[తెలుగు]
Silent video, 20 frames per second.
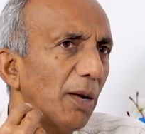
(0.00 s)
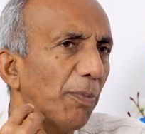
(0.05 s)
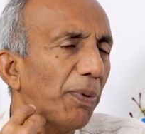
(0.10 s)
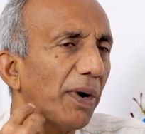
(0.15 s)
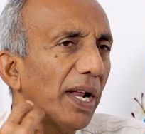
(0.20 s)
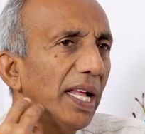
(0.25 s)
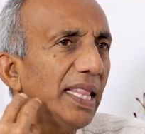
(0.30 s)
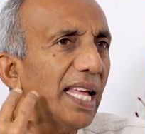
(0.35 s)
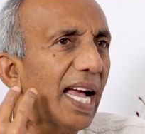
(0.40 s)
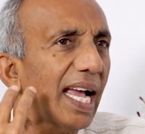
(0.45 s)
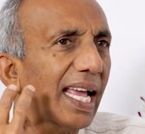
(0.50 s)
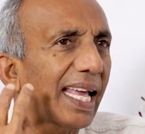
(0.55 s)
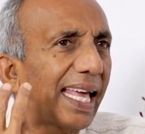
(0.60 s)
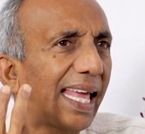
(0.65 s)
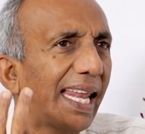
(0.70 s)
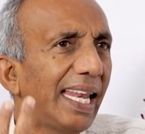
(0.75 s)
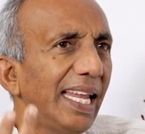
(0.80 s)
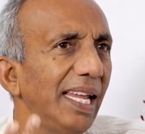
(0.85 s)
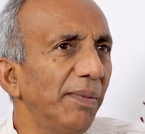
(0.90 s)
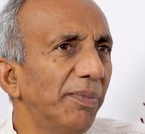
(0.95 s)
ఎప్పుడైతే ఆ
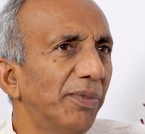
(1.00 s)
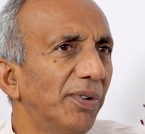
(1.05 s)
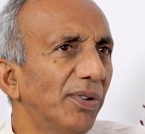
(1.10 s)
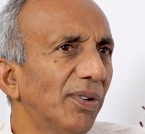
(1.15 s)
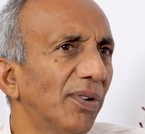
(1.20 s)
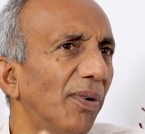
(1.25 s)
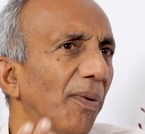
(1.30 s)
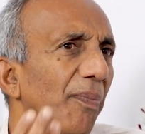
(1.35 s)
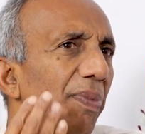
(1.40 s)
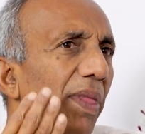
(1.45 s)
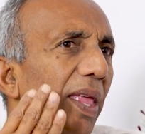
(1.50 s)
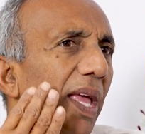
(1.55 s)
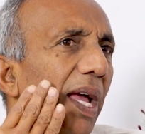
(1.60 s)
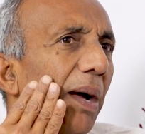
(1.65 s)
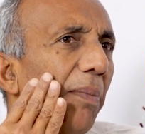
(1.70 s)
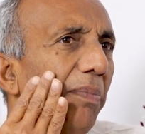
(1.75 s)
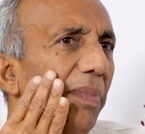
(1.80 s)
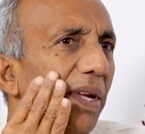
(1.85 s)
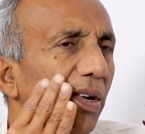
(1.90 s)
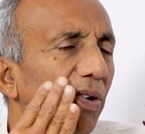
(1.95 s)
క్రీము
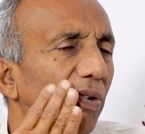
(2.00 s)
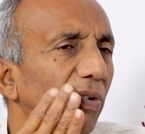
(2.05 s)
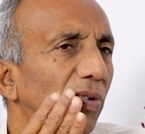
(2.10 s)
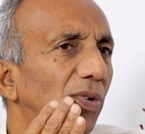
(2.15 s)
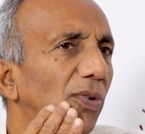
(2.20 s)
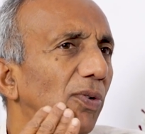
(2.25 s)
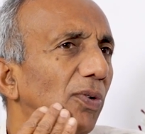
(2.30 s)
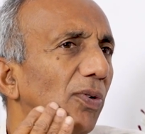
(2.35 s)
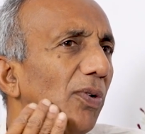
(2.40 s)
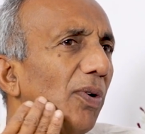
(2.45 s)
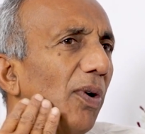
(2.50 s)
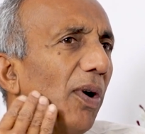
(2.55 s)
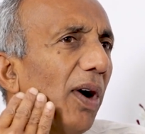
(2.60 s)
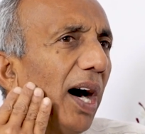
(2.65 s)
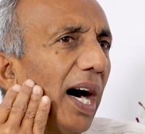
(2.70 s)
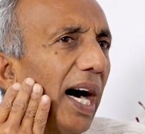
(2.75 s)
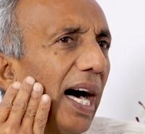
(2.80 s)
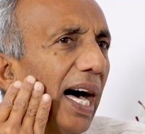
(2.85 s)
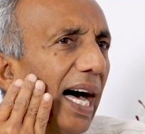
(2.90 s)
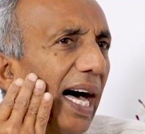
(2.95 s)
మీకు
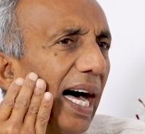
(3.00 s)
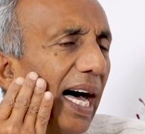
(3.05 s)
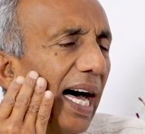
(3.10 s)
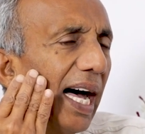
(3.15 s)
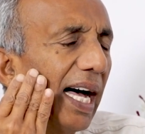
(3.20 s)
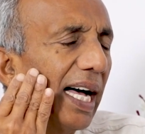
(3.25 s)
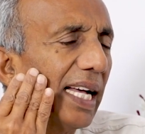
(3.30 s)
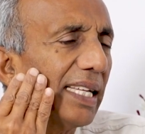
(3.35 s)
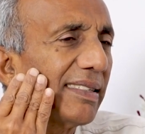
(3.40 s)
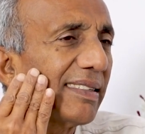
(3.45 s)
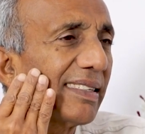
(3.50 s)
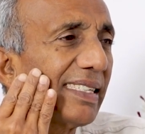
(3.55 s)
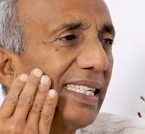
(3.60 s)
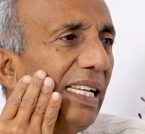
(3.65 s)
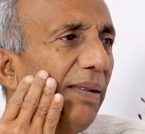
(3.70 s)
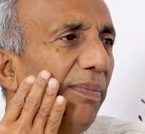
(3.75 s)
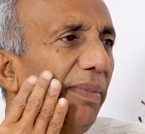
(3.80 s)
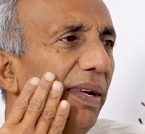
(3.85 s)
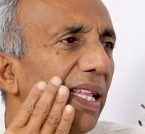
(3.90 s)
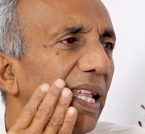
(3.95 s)
ఆ
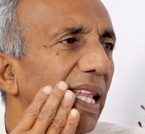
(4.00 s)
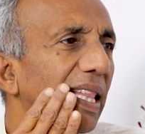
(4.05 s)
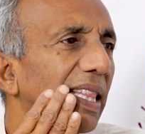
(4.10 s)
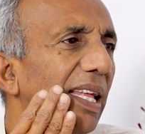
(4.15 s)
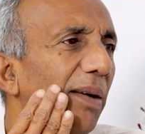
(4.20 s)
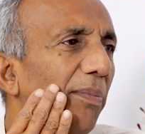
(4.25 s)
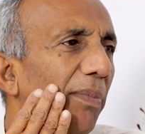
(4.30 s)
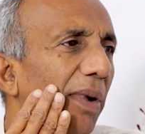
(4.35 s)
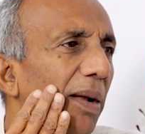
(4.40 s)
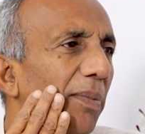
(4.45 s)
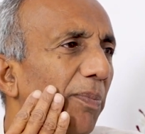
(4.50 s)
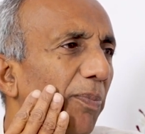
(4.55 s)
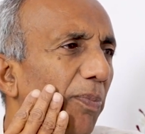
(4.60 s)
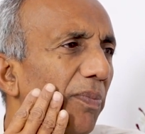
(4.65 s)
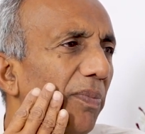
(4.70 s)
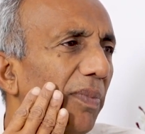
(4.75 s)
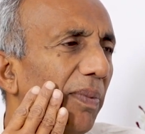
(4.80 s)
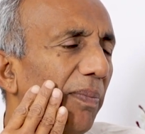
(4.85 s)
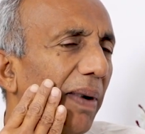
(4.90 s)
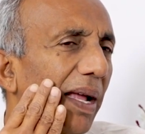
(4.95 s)
స్కిన్ మీదంతా మనం
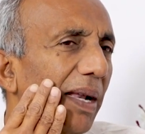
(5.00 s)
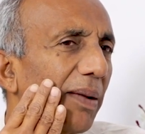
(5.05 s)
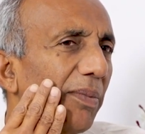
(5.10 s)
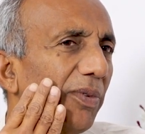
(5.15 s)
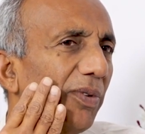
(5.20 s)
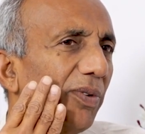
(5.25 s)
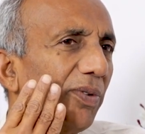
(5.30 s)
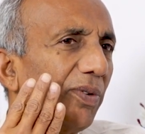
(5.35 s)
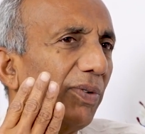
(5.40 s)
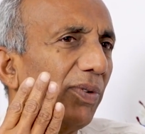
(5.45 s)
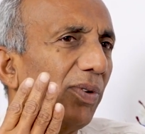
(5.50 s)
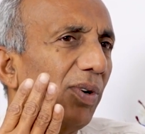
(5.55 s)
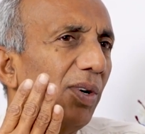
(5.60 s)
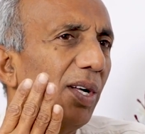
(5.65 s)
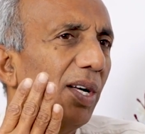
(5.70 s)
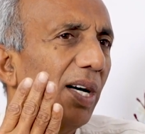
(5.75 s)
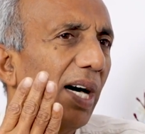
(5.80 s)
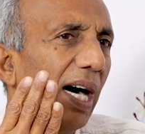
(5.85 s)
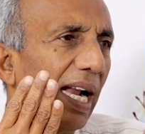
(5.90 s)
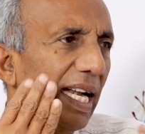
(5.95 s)
మనము
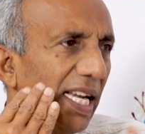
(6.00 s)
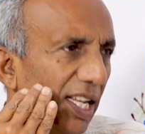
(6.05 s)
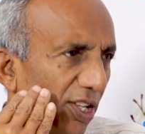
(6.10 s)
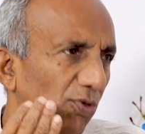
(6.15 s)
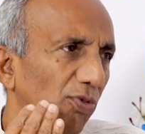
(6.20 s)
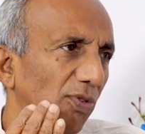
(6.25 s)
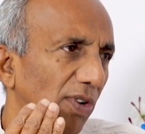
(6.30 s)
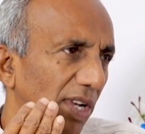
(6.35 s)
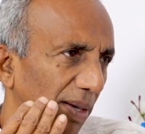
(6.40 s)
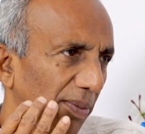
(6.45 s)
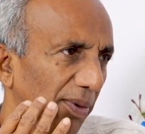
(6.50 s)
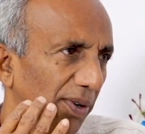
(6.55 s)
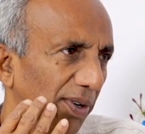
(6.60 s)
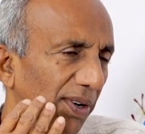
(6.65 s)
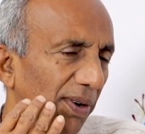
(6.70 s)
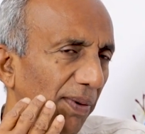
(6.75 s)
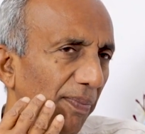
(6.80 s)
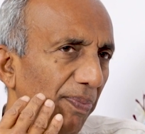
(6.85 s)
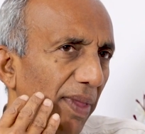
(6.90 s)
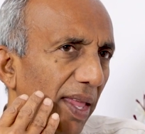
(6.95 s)
అంటించుకుంటామో
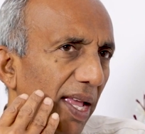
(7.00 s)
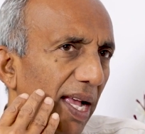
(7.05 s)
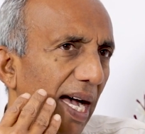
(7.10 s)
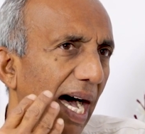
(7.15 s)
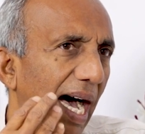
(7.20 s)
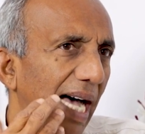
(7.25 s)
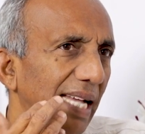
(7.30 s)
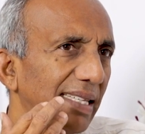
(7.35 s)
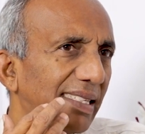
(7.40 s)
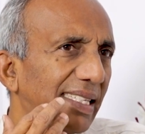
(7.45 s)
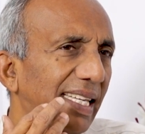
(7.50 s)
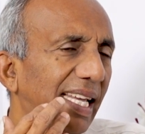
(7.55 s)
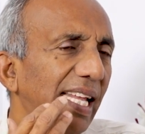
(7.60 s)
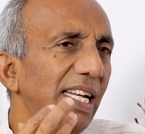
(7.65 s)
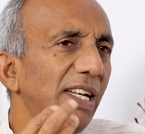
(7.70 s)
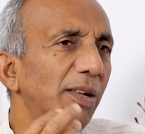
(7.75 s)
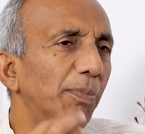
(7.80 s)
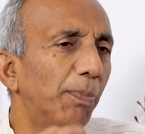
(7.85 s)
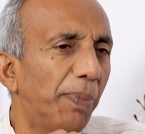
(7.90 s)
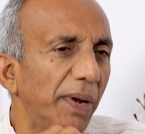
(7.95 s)
ఆ
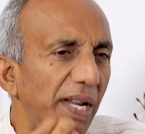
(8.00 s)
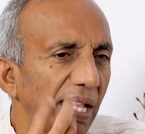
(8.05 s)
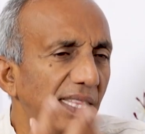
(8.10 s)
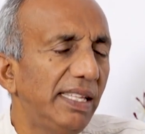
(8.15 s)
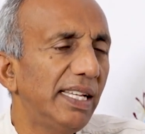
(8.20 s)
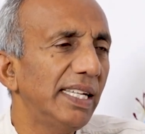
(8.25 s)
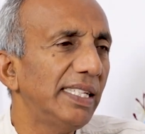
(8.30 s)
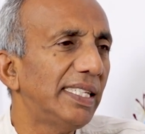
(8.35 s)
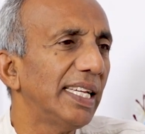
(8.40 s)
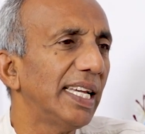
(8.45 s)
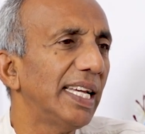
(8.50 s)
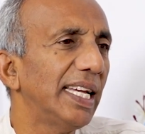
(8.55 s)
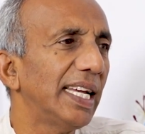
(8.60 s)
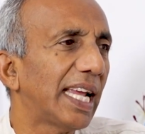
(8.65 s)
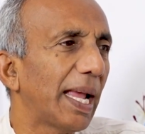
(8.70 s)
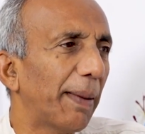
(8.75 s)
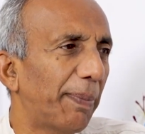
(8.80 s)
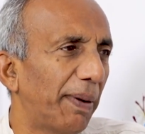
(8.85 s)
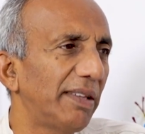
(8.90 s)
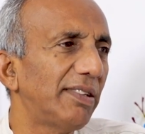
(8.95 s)
స్కిన్ బ్రీత్ చేసే
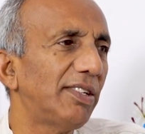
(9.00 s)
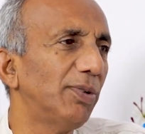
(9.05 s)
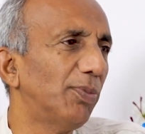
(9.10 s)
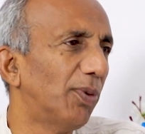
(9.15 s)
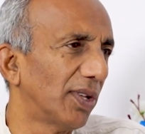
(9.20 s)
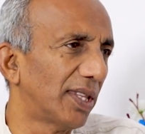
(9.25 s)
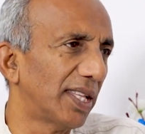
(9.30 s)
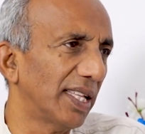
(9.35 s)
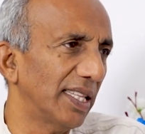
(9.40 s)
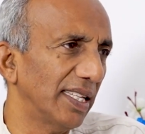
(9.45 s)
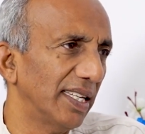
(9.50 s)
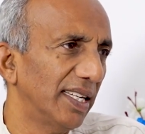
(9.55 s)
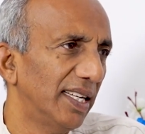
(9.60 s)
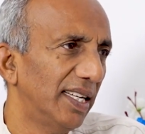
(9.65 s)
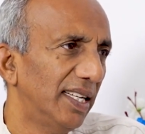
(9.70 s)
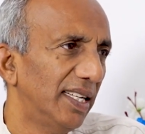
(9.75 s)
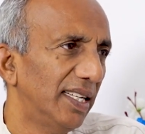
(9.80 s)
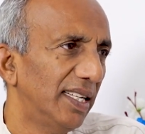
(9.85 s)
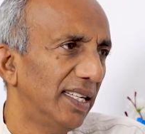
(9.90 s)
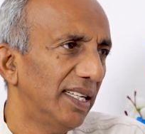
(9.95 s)
కెపాసిటీ పోతుంది
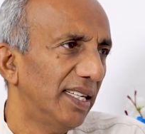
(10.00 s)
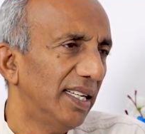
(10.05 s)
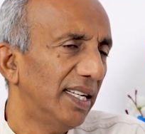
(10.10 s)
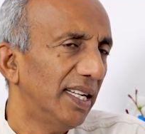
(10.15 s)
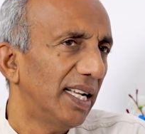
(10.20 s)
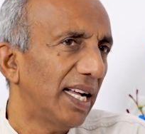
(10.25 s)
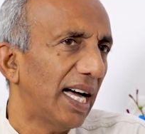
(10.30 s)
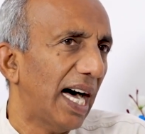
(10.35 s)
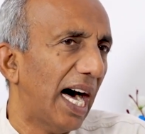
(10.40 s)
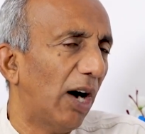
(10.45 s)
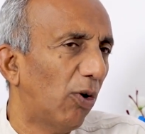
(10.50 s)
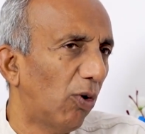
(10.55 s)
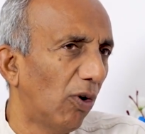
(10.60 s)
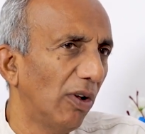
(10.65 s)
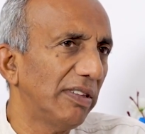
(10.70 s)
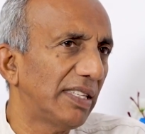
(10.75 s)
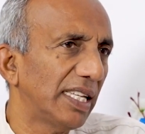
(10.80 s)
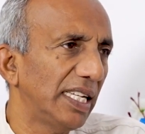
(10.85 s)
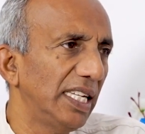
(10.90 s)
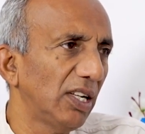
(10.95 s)
ఆ
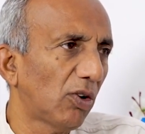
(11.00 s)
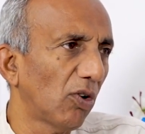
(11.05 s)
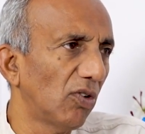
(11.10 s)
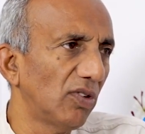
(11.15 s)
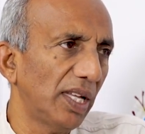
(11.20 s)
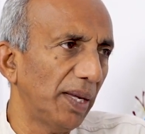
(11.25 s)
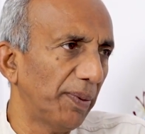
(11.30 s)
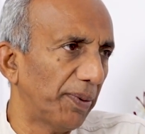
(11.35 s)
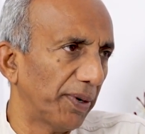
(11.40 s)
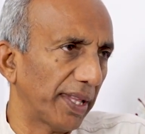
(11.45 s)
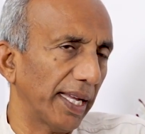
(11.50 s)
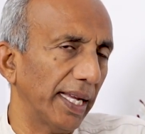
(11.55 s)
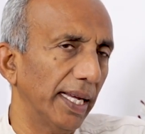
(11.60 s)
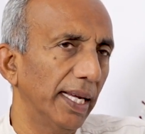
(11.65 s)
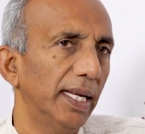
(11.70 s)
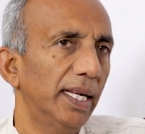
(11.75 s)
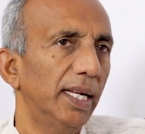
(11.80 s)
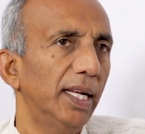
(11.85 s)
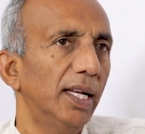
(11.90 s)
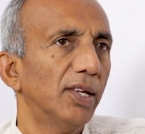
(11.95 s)
హోల్స్ అన్నీ క్లోజ్ అయిపోతాయి
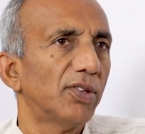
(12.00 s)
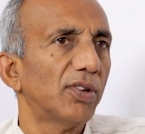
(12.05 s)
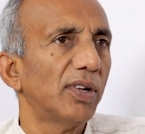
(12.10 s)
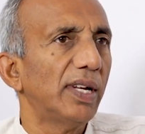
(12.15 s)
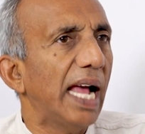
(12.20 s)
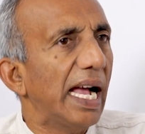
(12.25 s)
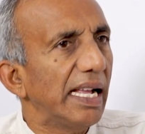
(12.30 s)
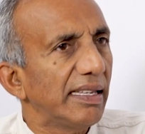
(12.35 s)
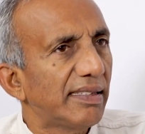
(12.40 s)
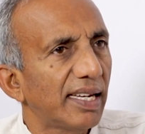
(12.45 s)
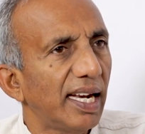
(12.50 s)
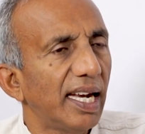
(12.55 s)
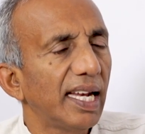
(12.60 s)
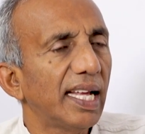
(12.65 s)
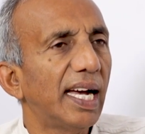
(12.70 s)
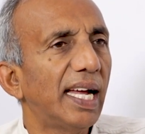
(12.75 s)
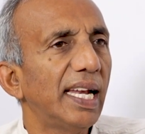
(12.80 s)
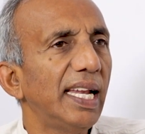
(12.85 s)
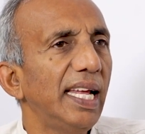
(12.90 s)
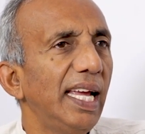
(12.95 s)
సో
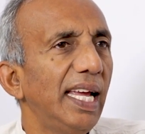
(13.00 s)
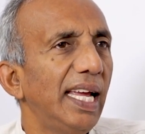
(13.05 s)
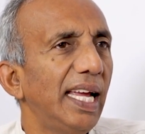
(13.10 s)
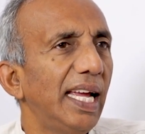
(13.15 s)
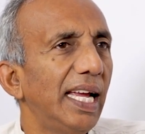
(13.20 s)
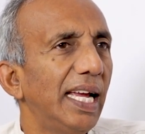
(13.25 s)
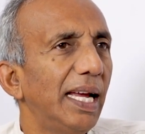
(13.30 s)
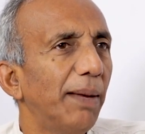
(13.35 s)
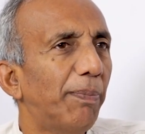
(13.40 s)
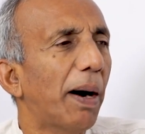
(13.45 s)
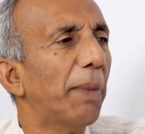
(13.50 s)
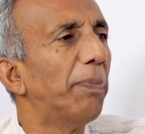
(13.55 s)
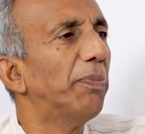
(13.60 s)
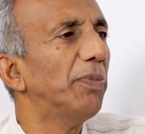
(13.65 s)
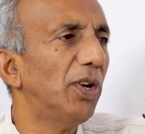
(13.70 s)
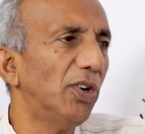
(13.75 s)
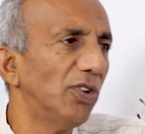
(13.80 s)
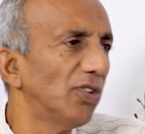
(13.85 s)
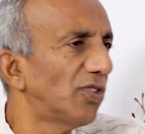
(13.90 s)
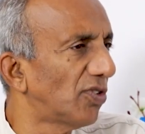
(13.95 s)
న్యాచురల్గానే
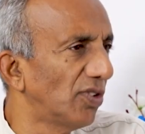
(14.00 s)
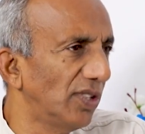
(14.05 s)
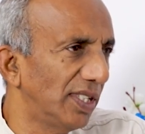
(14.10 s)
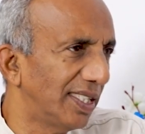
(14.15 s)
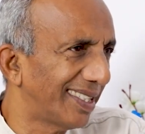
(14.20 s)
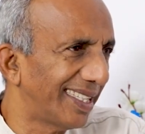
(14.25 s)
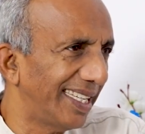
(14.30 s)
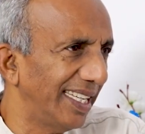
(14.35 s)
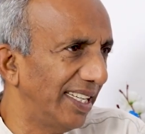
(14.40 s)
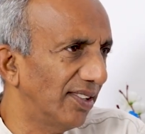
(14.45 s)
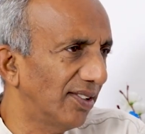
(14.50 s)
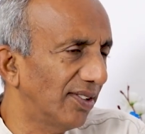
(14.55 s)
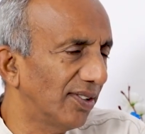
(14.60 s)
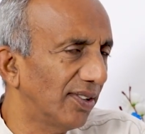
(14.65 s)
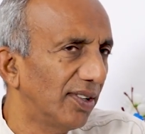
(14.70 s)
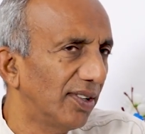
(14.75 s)
పాపం ఏడుస్తుంది స్కిన్